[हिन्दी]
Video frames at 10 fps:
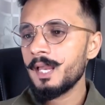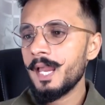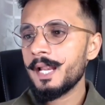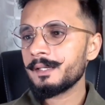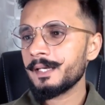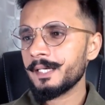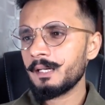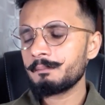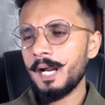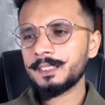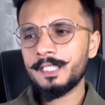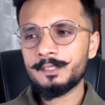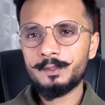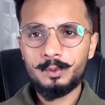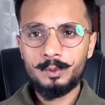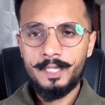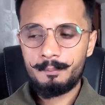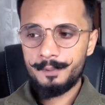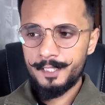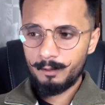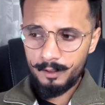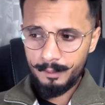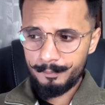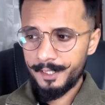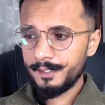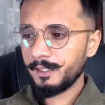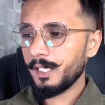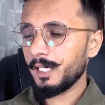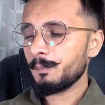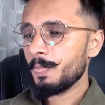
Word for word: एंड अगर हम बात करें दोस्तों यहाँ पे एक और अपडेट का